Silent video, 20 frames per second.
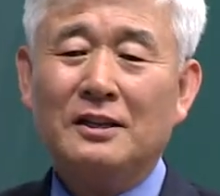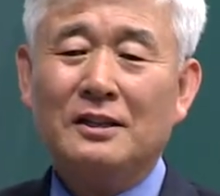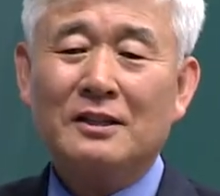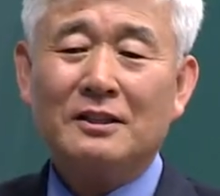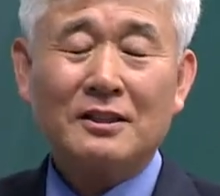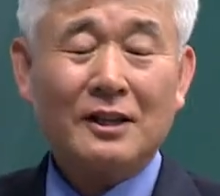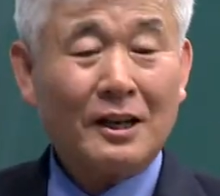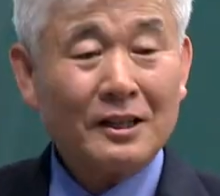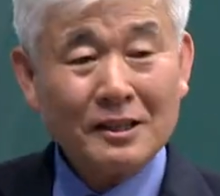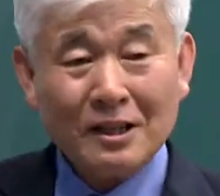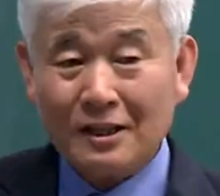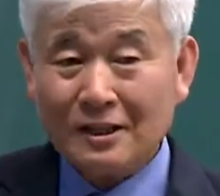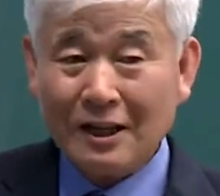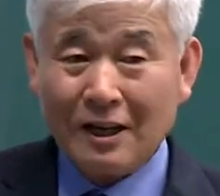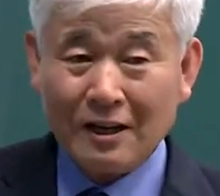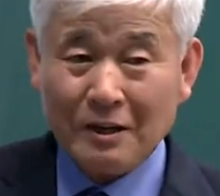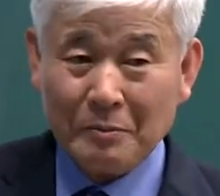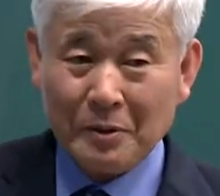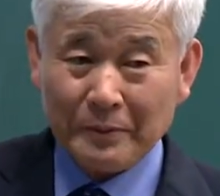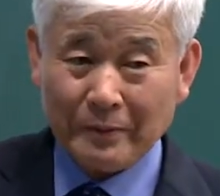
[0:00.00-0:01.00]
4차
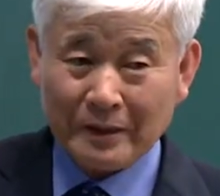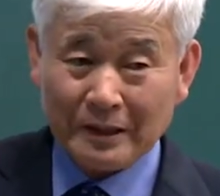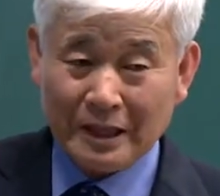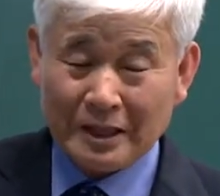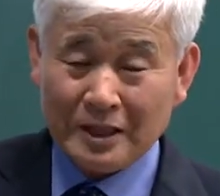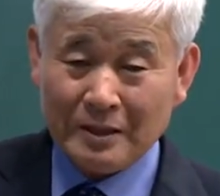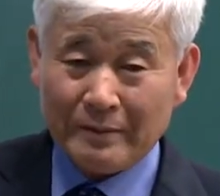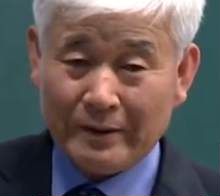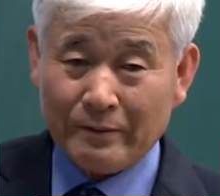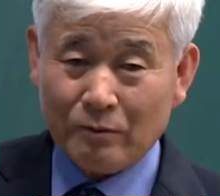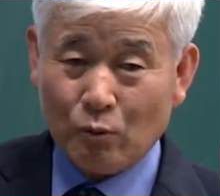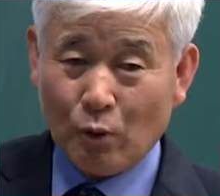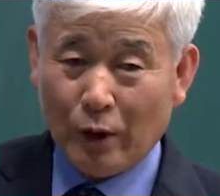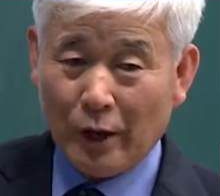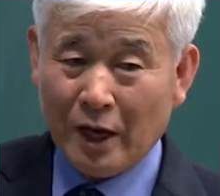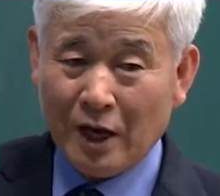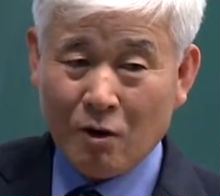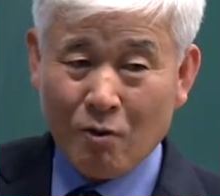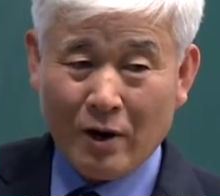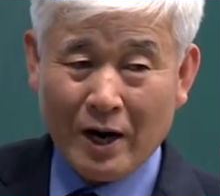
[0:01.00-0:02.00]
산업혁명 다시 말하면
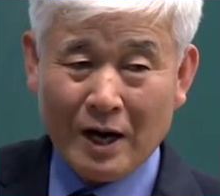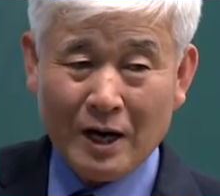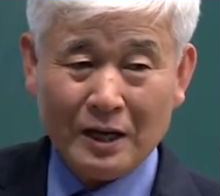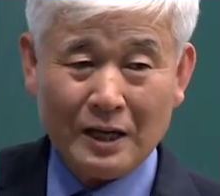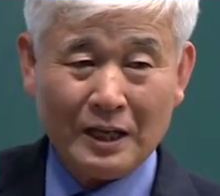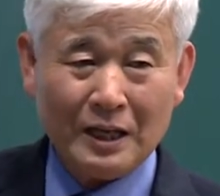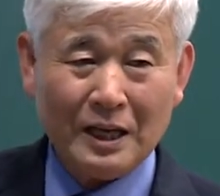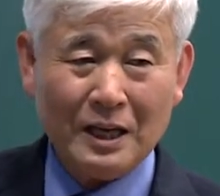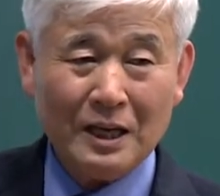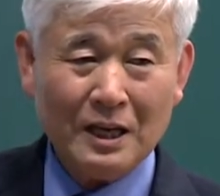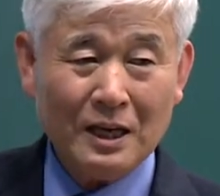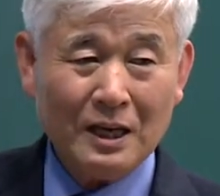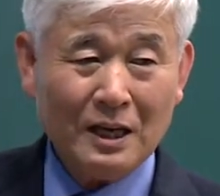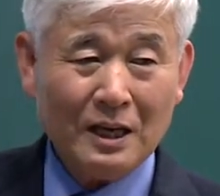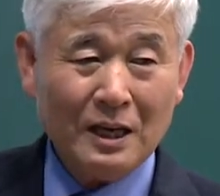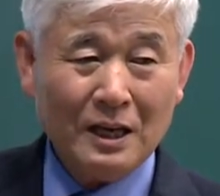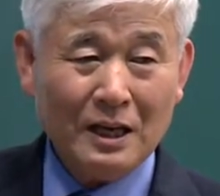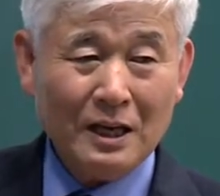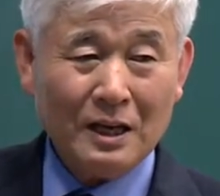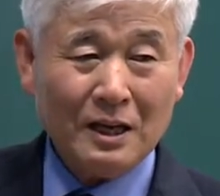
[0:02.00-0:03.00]
뇌과학이
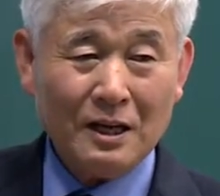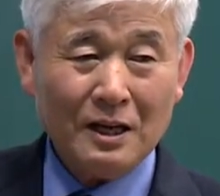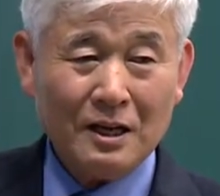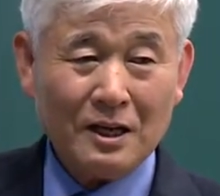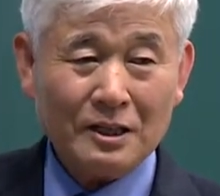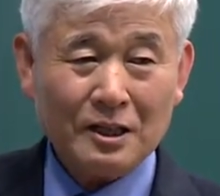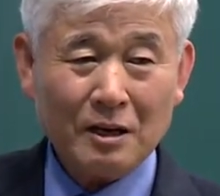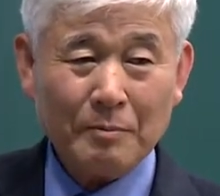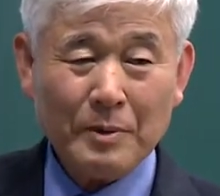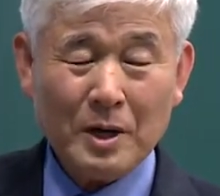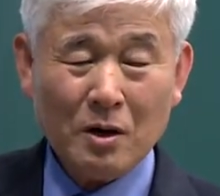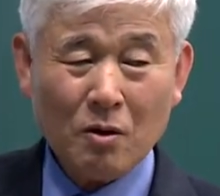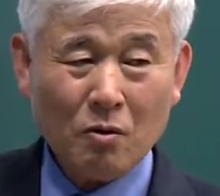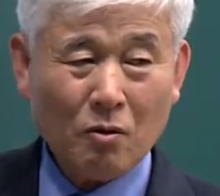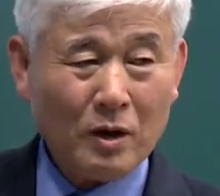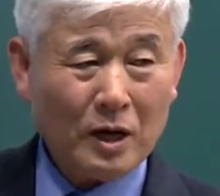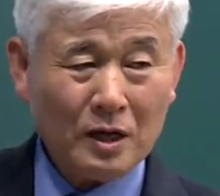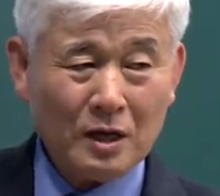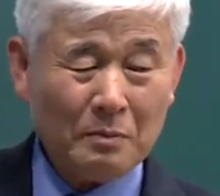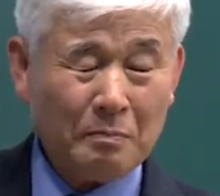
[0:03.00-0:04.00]
예,
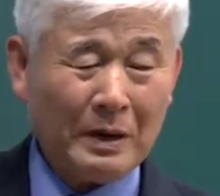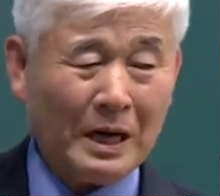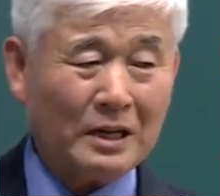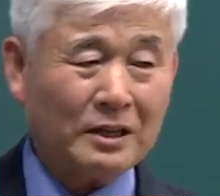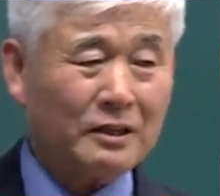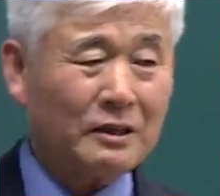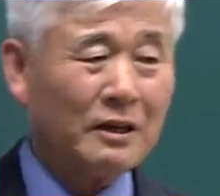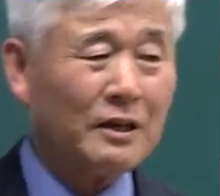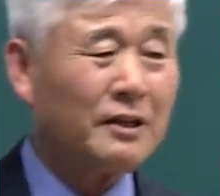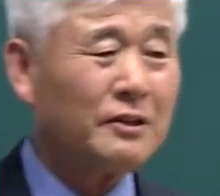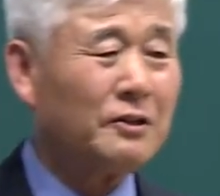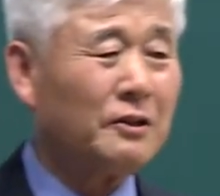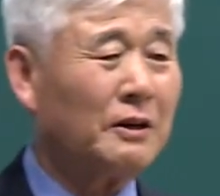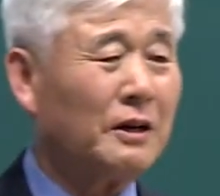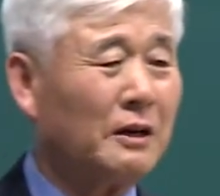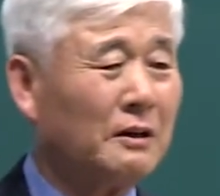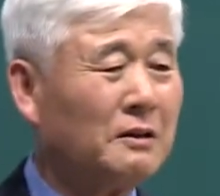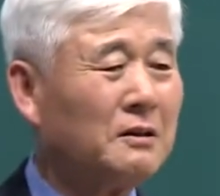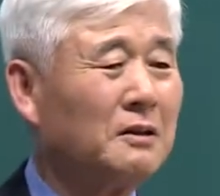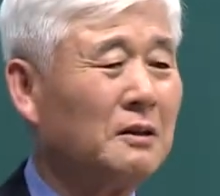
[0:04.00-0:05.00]
생명공학이 발전하기
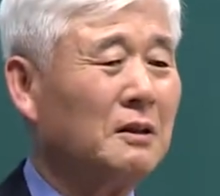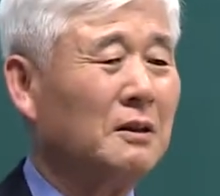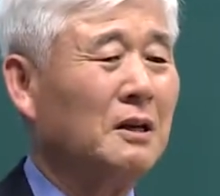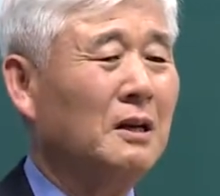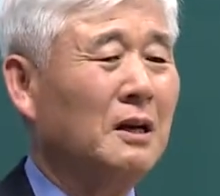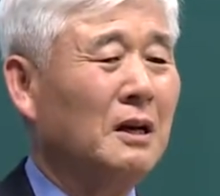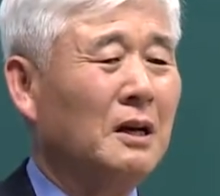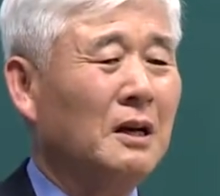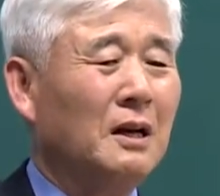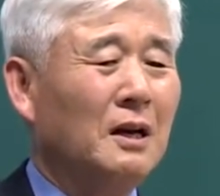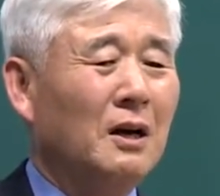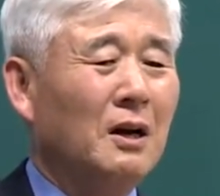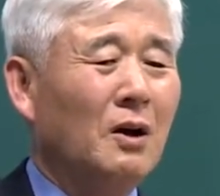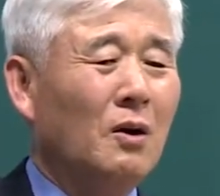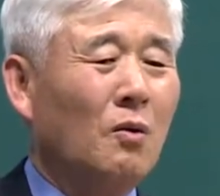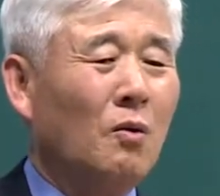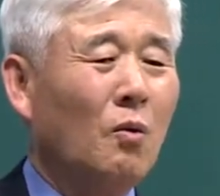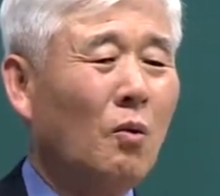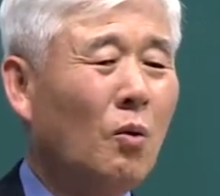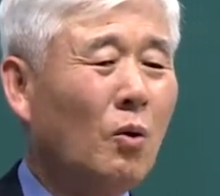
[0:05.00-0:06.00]
전에는
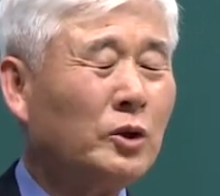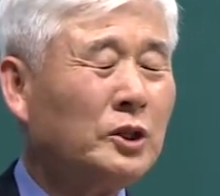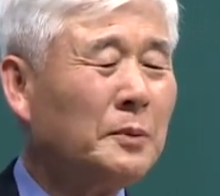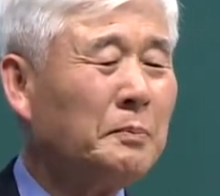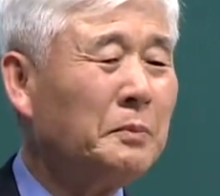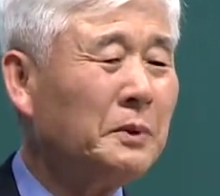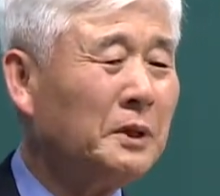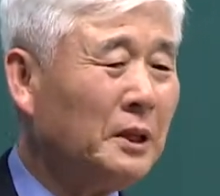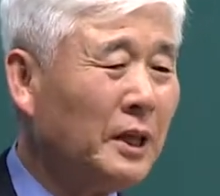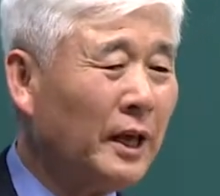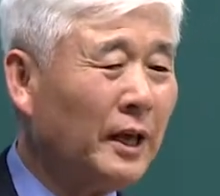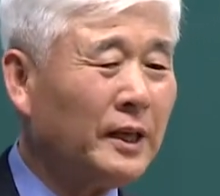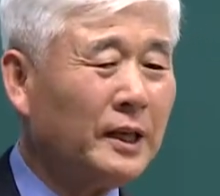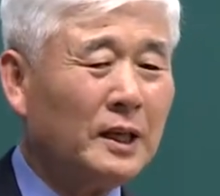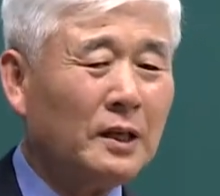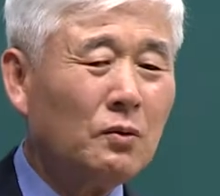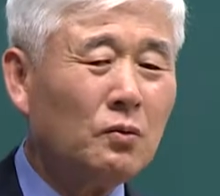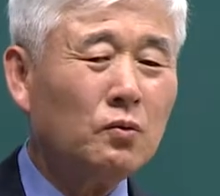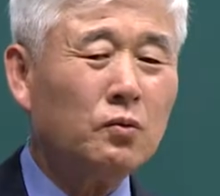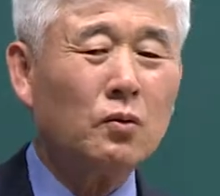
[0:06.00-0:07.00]
50대
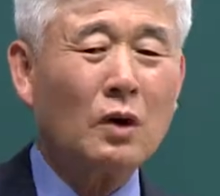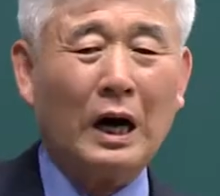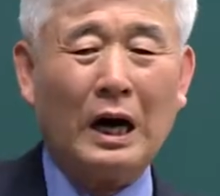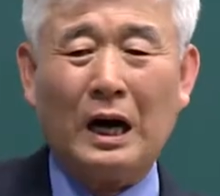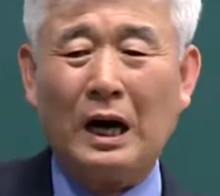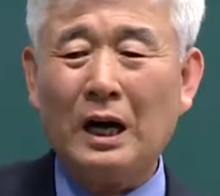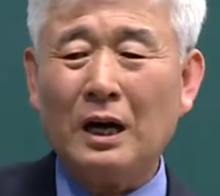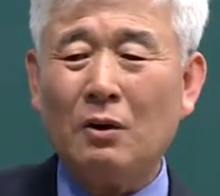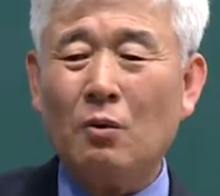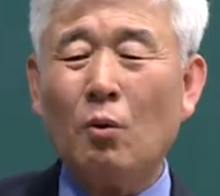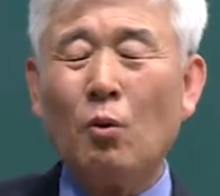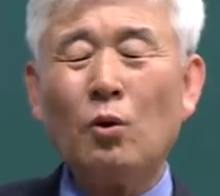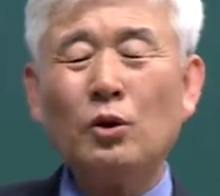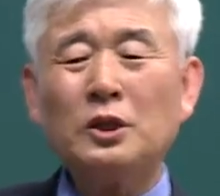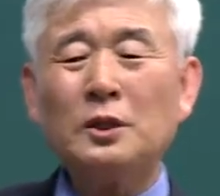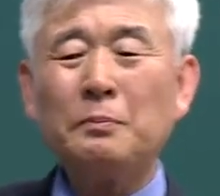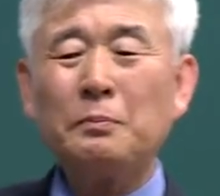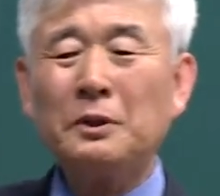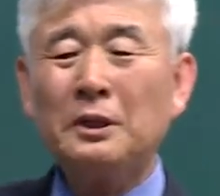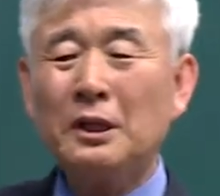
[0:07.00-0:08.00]
이후가
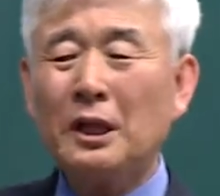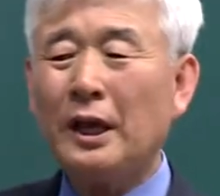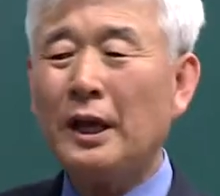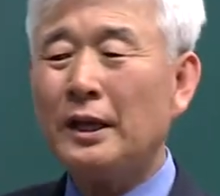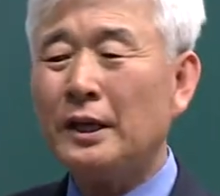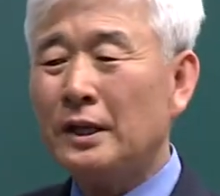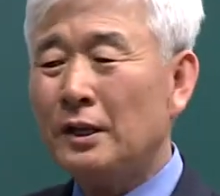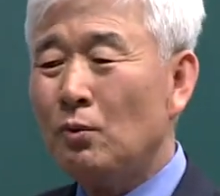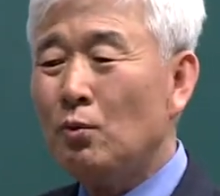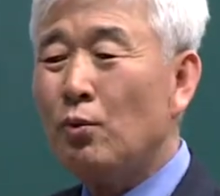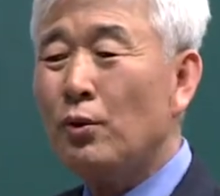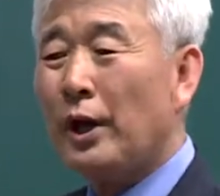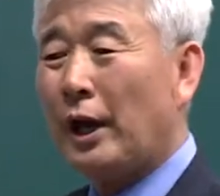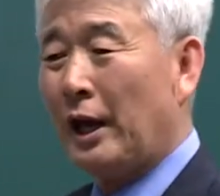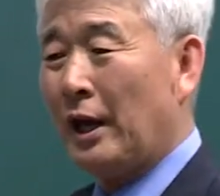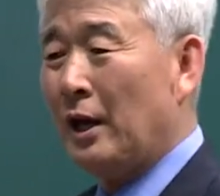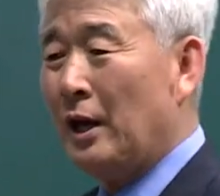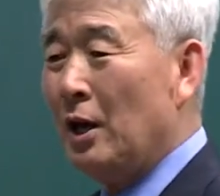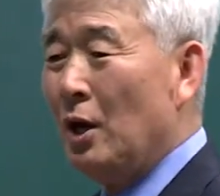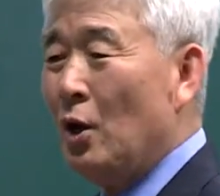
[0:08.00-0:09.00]
50대
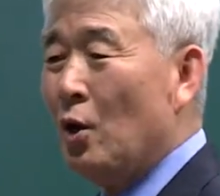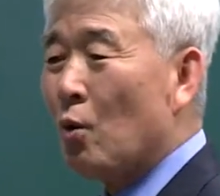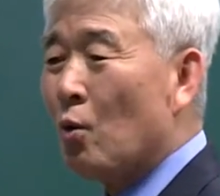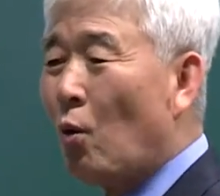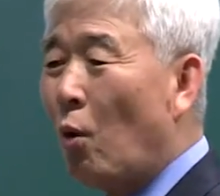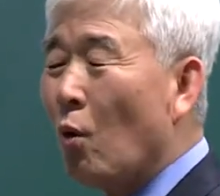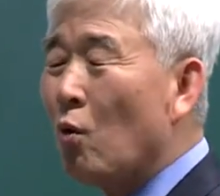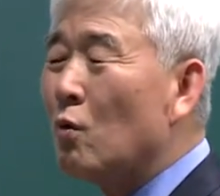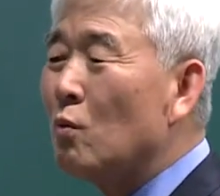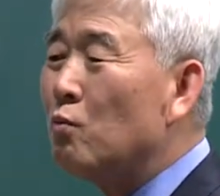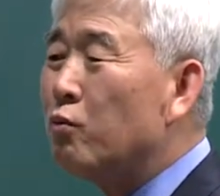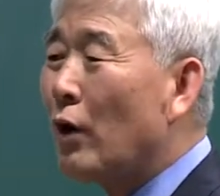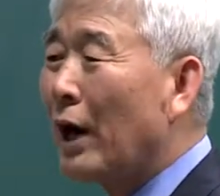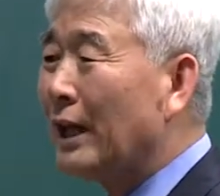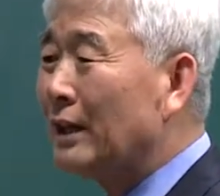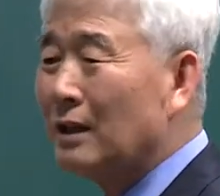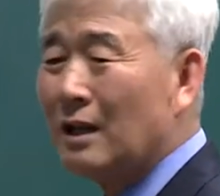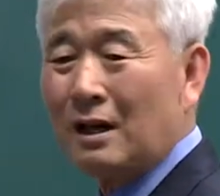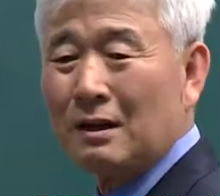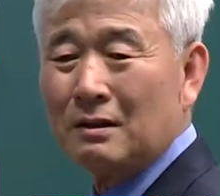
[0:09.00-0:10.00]
이후에
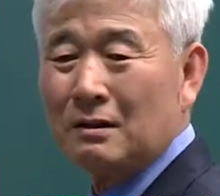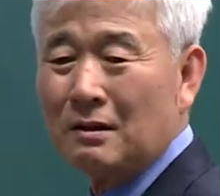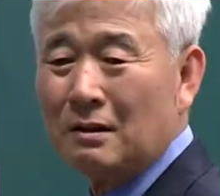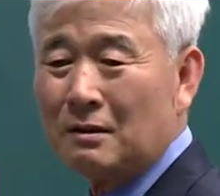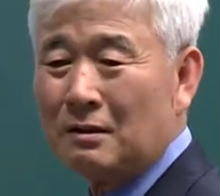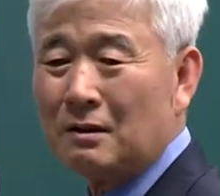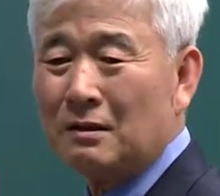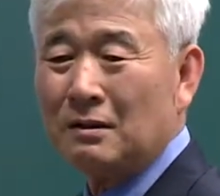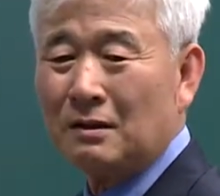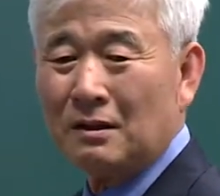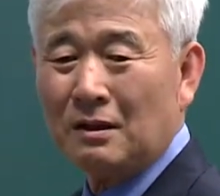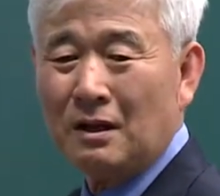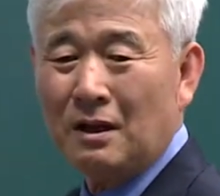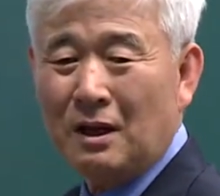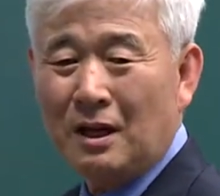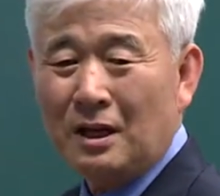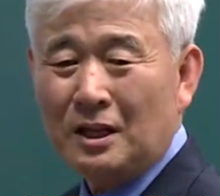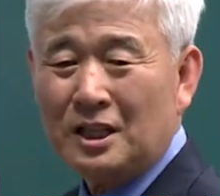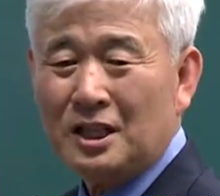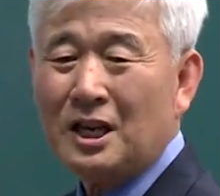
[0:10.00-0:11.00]
공부한다는 것은
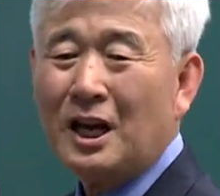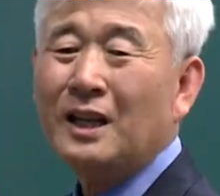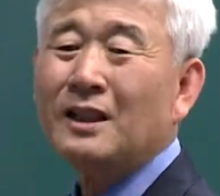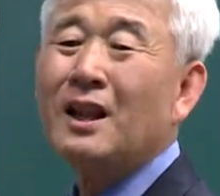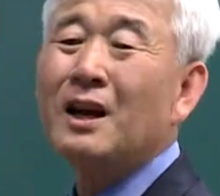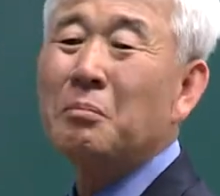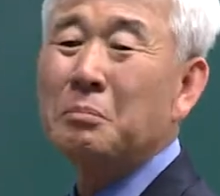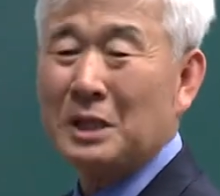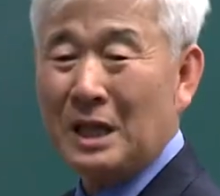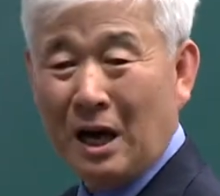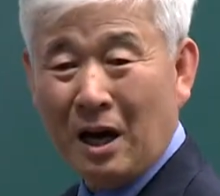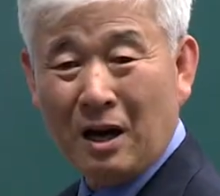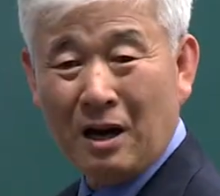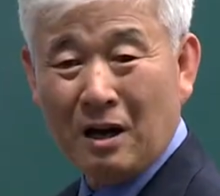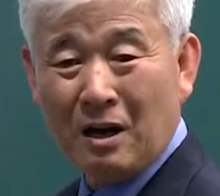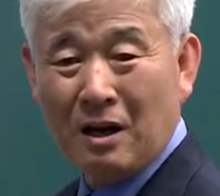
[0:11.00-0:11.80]
시간 낭비다.